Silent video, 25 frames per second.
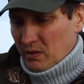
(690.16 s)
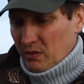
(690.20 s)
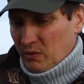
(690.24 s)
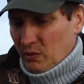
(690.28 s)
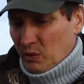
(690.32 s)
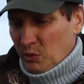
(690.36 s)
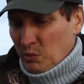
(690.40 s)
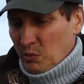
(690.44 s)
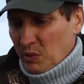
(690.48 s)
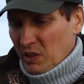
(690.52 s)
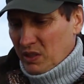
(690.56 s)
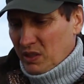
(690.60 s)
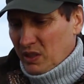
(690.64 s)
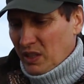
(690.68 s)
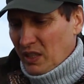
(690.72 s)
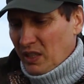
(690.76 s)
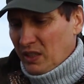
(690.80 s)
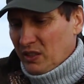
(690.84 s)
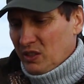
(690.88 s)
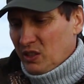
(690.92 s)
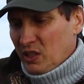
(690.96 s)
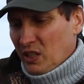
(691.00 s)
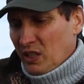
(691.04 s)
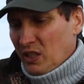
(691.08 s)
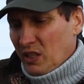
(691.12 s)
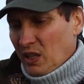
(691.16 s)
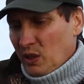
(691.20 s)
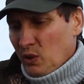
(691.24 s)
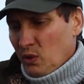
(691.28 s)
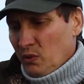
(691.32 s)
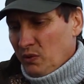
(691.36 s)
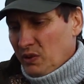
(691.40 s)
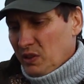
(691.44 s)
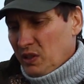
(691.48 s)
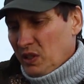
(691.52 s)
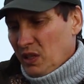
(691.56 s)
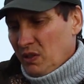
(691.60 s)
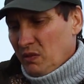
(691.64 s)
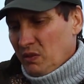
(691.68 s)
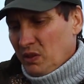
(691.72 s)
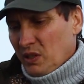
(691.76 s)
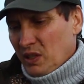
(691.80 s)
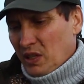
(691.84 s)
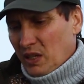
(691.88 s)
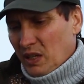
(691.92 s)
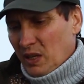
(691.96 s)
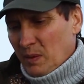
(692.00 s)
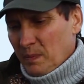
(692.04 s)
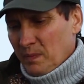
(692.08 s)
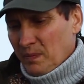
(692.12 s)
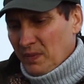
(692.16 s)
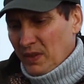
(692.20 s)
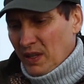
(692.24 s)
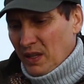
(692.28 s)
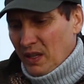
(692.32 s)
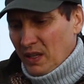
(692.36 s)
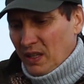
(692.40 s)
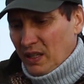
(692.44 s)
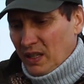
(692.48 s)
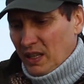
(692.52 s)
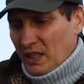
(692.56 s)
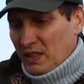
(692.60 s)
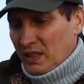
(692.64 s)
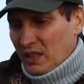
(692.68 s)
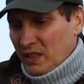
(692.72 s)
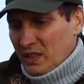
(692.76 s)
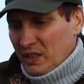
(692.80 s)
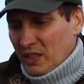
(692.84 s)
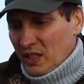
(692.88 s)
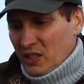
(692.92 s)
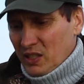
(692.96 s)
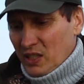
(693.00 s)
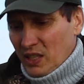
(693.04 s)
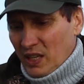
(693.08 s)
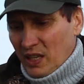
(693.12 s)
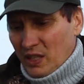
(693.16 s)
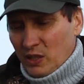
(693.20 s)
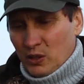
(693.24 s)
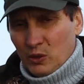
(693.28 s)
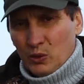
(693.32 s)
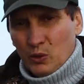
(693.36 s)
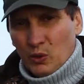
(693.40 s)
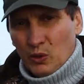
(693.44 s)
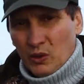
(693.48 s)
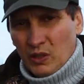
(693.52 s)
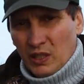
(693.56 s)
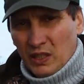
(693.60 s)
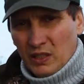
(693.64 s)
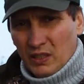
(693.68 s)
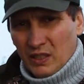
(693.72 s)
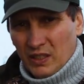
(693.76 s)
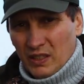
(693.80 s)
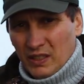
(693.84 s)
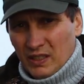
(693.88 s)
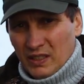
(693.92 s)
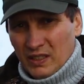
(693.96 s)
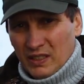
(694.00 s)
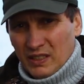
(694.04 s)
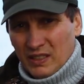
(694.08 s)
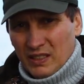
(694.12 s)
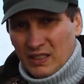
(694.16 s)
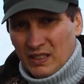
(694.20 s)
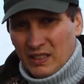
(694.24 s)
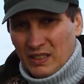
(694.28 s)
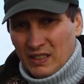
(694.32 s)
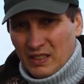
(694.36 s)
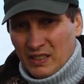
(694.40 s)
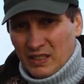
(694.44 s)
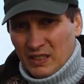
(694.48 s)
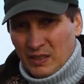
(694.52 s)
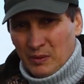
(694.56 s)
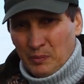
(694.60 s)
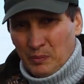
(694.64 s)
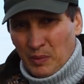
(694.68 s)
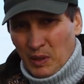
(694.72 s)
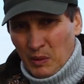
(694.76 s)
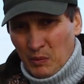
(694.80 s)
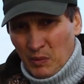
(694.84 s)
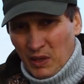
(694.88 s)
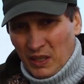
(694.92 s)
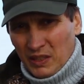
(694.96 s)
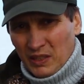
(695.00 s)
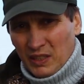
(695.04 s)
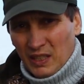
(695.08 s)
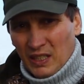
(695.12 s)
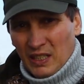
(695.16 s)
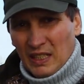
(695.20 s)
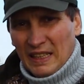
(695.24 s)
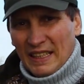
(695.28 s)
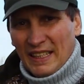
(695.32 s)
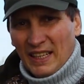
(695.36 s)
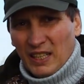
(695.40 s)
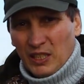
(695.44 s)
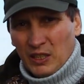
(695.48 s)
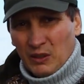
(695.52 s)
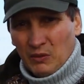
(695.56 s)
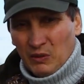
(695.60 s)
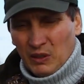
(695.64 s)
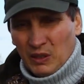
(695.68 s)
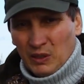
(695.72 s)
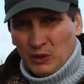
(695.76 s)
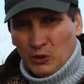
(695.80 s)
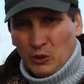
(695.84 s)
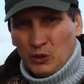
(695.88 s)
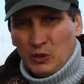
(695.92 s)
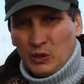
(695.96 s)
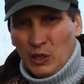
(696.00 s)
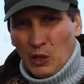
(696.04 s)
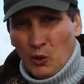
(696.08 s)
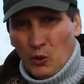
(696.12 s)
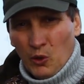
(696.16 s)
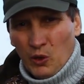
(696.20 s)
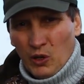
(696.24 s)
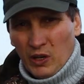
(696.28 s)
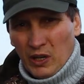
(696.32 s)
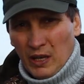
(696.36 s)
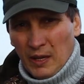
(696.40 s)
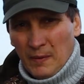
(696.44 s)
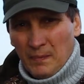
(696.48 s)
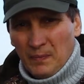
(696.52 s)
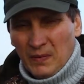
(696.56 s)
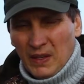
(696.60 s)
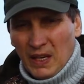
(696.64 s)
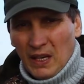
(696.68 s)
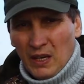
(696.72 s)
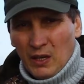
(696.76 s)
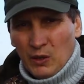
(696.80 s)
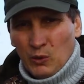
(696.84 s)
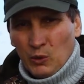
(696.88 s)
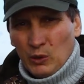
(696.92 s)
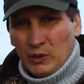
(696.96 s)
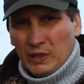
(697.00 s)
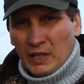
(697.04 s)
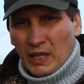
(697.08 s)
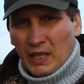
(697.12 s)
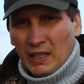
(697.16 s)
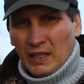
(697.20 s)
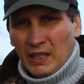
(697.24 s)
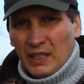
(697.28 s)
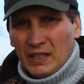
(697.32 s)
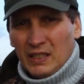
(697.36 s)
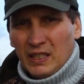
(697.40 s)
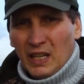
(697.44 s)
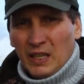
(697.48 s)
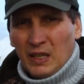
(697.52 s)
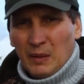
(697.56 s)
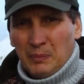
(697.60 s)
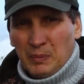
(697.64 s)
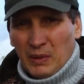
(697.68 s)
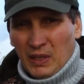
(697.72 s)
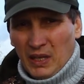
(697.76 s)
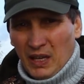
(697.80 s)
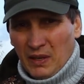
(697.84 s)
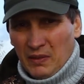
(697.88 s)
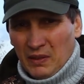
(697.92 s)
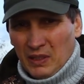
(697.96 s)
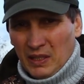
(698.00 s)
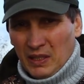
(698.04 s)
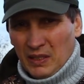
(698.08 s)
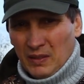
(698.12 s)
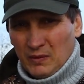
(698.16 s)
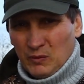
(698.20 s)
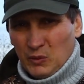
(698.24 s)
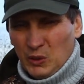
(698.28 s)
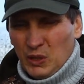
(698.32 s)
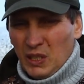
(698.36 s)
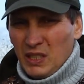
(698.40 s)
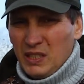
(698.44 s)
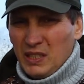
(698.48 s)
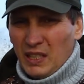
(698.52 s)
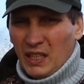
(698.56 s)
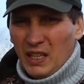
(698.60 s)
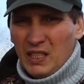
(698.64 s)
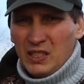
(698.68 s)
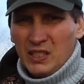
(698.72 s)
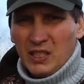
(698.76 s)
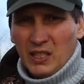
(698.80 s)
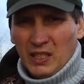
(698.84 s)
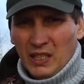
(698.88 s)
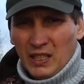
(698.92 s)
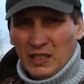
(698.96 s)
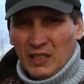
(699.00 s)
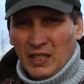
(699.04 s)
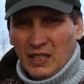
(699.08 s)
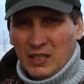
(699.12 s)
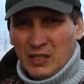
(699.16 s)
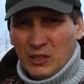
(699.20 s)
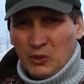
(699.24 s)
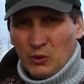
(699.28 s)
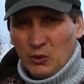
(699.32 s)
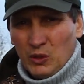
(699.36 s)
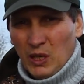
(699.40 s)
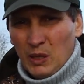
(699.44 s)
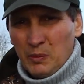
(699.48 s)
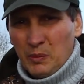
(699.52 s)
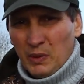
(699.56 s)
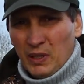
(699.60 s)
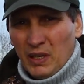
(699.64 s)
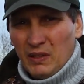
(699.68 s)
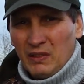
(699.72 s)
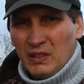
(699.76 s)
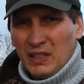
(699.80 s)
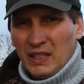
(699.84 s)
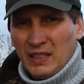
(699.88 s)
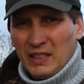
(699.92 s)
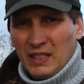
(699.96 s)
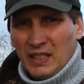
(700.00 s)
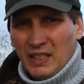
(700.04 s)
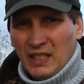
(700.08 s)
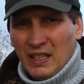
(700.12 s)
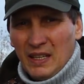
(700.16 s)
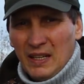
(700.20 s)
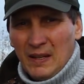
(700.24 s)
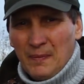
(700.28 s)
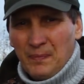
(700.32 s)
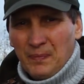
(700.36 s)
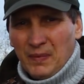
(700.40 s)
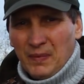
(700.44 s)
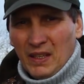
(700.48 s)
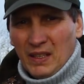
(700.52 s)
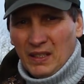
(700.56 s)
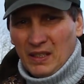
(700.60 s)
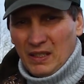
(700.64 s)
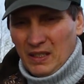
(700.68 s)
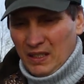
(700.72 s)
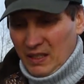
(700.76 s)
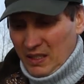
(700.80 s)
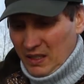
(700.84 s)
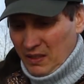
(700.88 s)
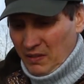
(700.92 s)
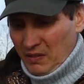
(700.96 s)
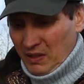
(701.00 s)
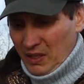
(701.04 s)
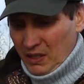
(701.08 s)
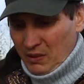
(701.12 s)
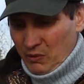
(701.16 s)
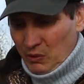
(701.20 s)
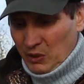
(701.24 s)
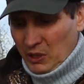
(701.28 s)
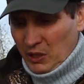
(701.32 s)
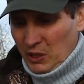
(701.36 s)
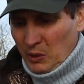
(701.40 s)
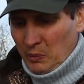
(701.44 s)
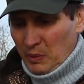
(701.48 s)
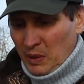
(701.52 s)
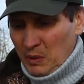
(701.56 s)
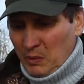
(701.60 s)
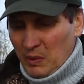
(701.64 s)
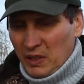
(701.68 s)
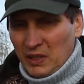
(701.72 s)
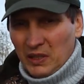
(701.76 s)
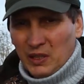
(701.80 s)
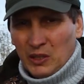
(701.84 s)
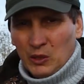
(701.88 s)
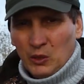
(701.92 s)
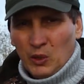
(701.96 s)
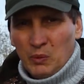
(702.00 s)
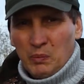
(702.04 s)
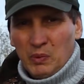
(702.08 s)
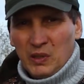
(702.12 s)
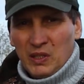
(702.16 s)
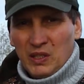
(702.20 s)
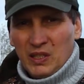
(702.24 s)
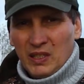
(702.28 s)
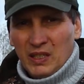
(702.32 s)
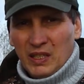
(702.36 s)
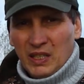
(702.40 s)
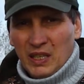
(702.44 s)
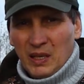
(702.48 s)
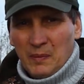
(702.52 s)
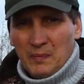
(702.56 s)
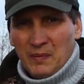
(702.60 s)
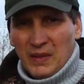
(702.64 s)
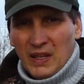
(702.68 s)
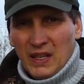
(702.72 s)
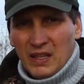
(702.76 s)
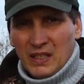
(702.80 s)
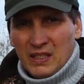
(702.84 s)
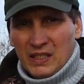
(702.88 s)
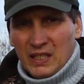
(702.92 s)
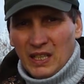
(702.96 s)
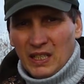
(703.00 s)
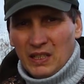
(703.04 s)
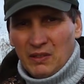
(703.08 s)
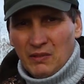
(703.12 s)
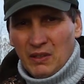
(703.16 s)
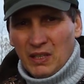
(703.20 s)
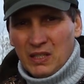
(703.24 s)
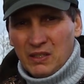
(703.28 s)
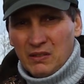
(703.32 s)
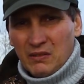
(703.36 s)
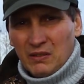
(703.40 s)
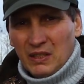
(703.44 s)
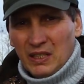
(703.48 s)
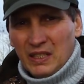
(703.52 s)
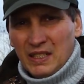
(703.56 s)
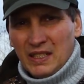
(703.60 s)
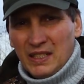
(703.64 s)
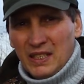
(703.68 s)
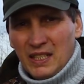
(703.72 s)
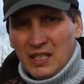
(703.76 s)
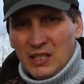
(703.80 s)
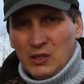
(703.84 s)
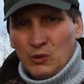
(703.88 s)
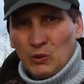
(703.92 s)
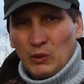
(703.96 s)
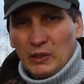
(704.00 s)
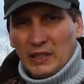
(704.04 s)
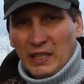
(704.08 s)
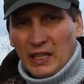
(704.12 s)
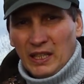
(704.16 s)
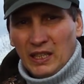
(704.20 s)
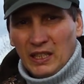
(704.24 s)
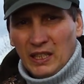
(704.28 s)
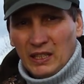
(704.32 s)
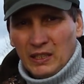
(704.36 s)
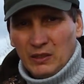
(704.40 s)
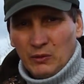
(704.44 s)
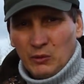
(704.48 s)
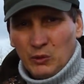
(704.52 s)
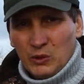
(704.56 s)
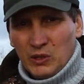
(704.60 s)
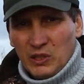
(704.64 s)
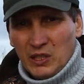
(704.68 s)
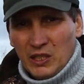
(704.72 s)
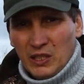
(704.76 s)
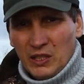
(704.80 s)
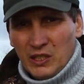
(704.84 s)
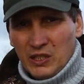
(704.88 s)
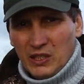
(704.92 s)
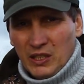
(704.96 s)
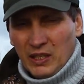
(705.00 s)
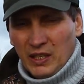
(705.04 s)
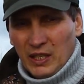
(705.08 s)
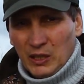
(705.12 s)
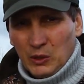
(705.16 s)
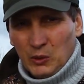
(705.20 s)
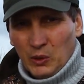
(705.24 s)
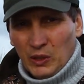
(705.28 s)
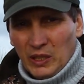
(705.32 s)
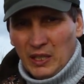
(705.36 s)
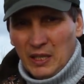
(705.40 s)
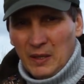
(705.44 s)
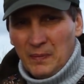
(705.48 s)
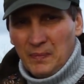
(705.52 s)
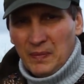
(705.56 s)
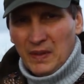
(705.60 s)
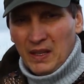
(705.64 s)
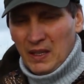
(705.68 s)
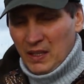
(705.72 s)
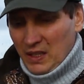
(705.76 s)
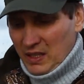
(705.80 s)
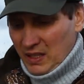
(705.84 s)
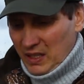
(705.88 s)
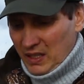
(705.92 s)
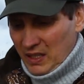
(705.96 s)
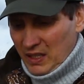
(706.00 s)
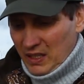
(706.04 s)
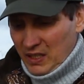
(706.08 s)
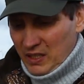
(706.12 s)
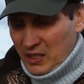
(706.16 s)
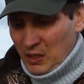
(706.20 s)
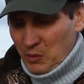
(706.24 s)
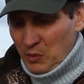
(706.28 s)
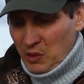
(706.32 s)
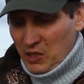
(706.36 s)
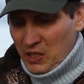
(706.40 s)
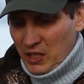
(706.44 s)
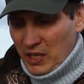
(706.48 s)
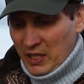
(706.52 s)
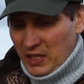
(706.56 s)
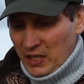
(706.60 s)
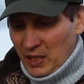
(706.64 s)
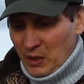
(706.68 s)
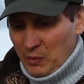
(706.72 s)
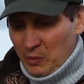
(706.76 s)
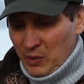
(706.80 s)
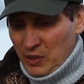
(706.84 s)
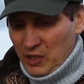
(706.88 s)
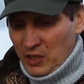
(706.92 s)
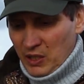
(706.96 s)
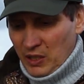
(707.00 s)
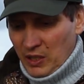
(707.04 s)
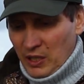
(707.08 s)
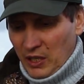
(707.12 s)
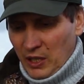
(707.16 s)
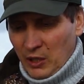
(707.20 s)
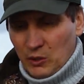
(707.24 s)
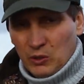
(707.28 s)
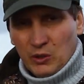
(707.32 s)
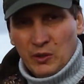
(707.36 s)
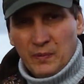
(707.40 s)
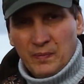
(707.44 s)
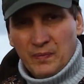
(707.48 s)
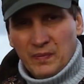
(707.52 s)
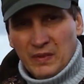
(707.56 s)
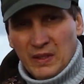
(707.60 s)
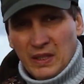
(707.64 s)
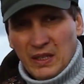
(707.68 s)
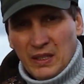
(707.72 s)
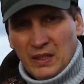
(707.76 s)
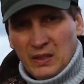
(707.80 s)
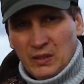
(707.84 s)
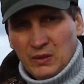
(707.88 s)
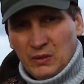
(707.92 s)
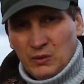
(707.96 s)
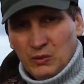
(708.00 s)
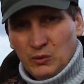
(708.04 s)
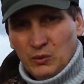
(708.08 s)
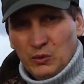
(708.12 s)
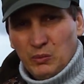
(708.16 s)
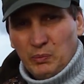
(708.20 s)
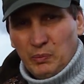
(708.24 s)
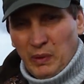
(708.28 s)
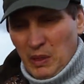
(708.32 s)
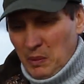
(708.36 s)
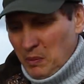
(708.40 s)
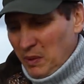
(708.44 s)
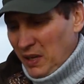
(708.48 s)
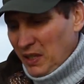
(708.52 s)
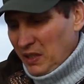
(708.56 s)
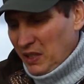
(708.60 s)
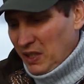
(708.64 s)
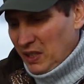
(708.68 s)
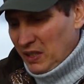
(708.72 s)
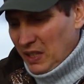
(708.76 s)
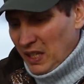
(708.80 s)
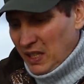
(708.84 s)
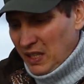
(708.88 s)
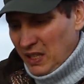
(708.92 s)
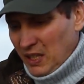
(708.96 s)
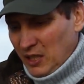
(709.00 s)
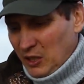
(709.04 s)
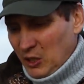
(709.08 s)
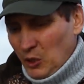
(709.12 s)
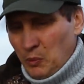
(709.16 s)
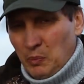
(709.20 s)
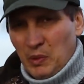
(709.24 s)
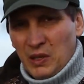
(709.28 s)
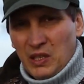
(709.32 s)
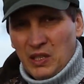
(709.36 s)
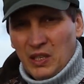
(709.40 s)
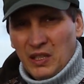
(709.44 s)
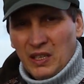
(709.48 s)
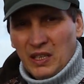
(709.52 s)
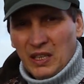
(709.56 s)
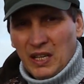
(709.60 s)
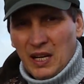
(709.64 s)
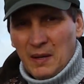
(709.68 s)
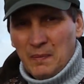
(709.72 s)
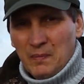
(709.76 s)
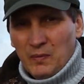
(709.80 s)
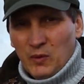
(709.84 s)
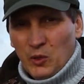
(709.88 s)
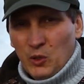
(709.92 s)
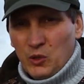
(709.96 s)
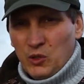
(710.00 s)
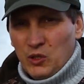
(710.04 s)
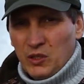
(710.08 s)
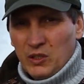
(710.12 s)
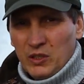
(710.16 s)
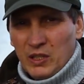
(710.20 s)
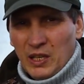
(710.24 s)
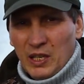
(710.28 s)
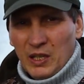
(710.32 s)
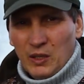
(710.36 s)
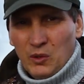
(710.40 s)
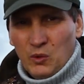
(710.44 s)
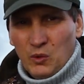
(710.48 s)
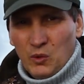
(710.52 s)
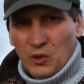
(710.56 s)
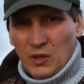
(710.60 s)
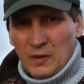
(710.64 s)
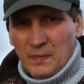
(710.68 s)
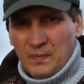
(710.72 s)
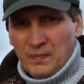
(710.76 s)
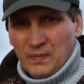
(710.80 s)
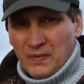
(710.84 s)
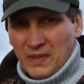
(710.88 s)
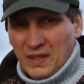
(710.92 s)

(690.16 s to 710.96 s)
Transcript: Вот у меня стоит джих головка 9 грамм. Это означает, что это э, приманка лайтовая, то есть легкая. Ультралайт, как правило, ну, есть разные градации, но как правило это э, вес вот этой приманки до 5 грамм. Соответственно, есть ультралайтовые удилища, которые э, замечательно посылают ну, приманки такие до 5 грамм, очень далеко.